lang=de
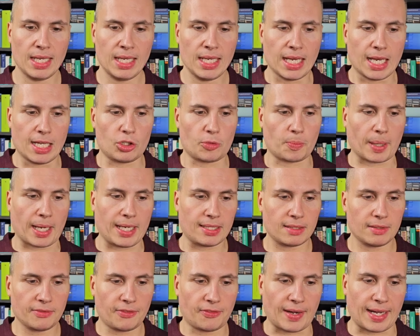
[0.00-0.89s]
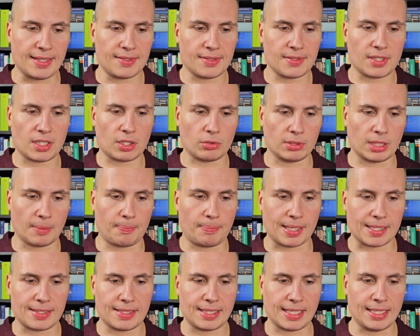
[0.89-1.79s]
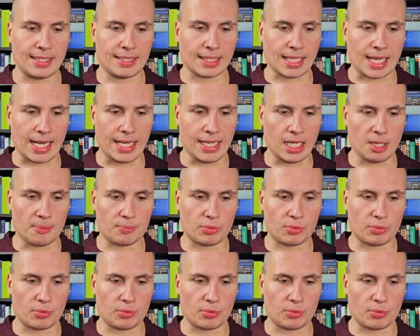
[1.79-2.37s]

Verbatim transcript: Entsprechend fanden sich unter Patienten einer